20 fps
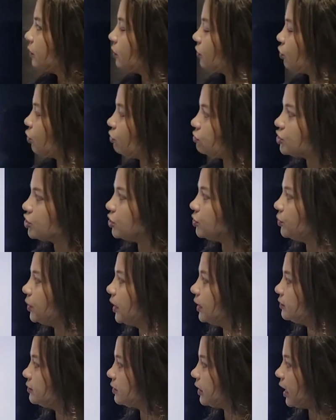
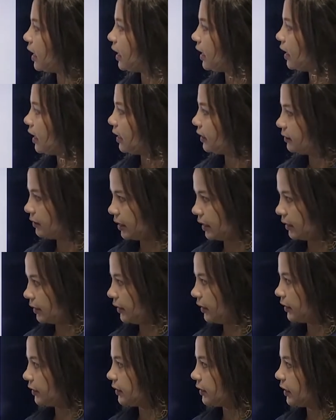Continuando na, na
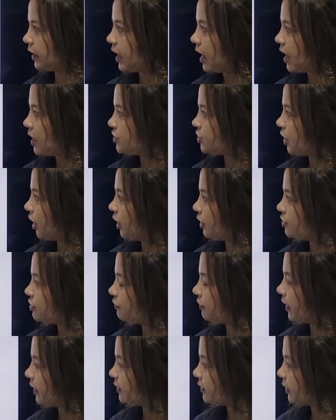letra, a gente
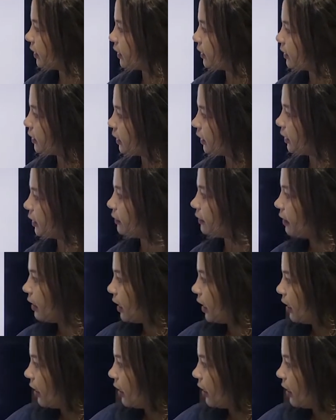vai ter aqui